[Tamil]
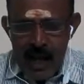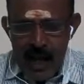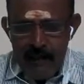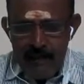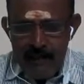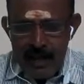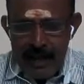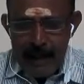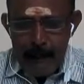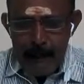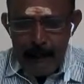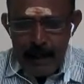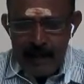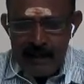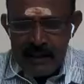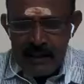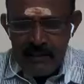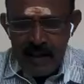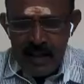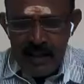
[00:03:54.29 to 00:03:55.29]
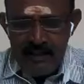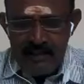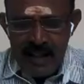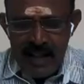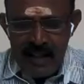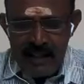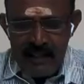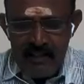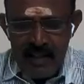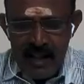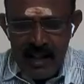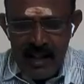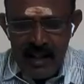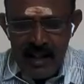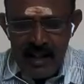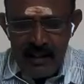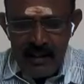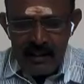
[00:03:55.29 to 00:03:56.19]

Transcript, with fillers: அவர்களை பார்த்தவர்கள் சேர்ந்தவர்கள்